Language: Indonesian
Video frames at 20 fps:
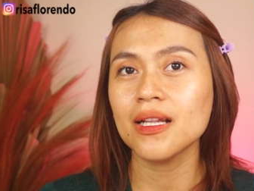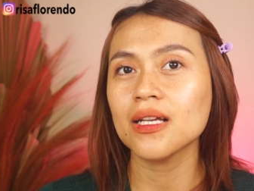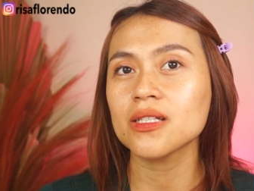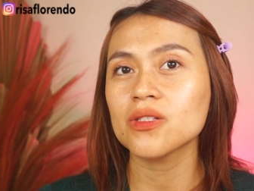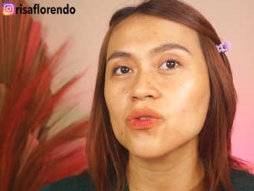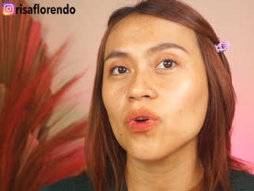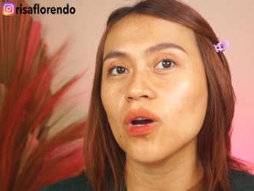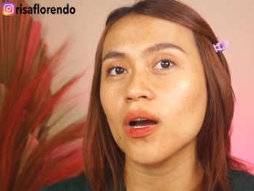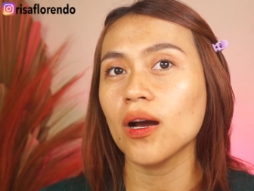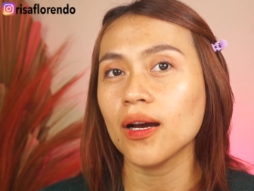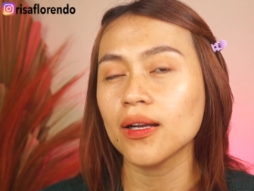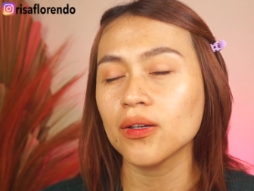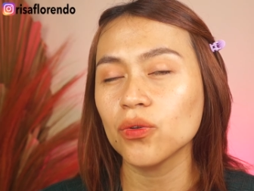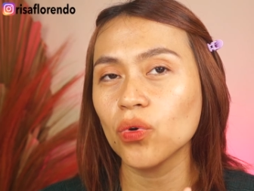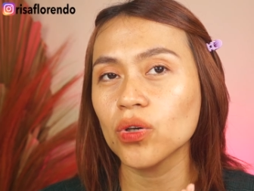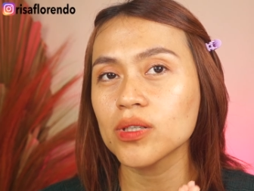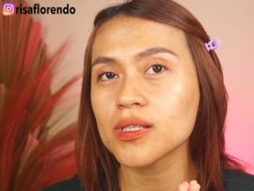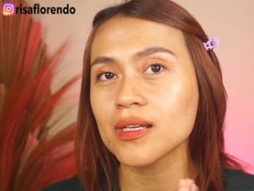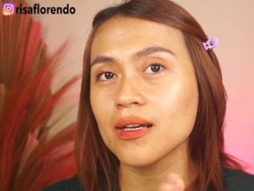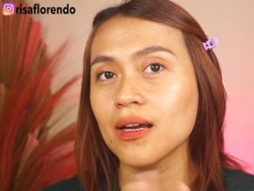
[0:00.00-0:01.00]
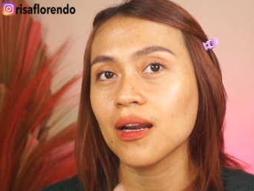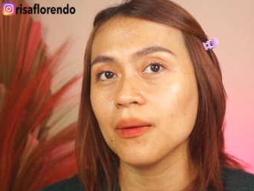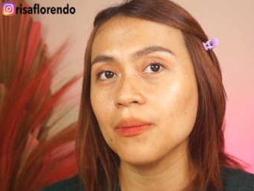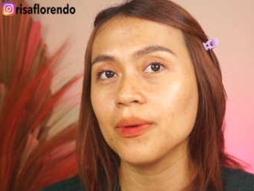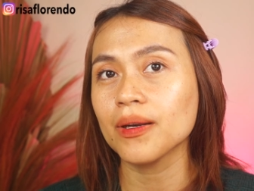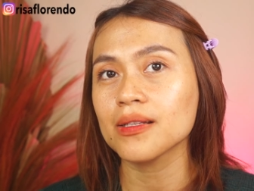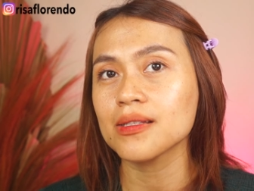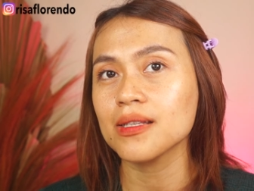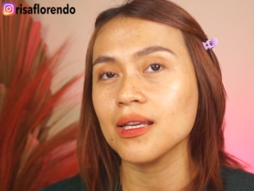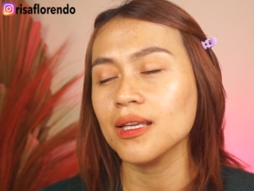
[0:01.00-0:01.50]
ini langsung akan gue segera
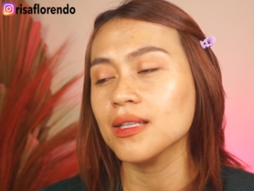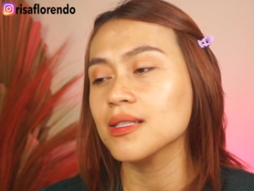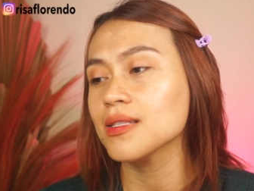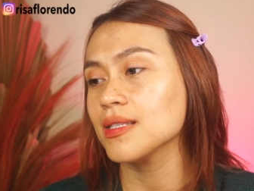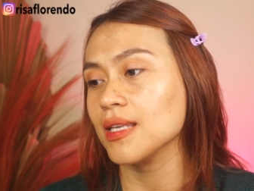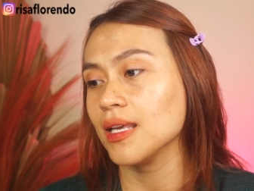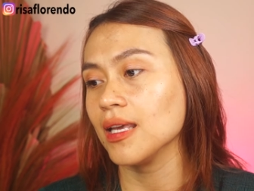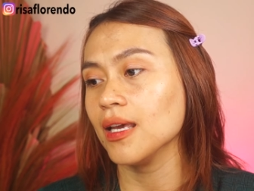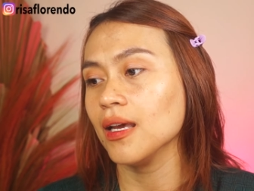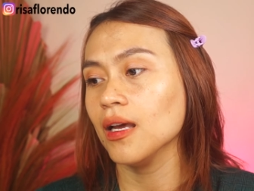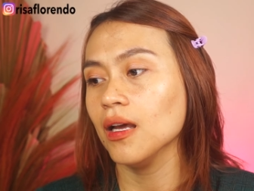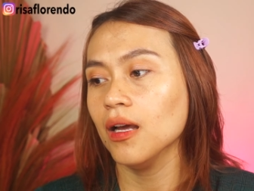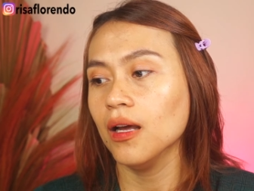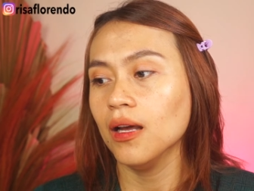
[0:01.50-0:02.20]
bersihin sih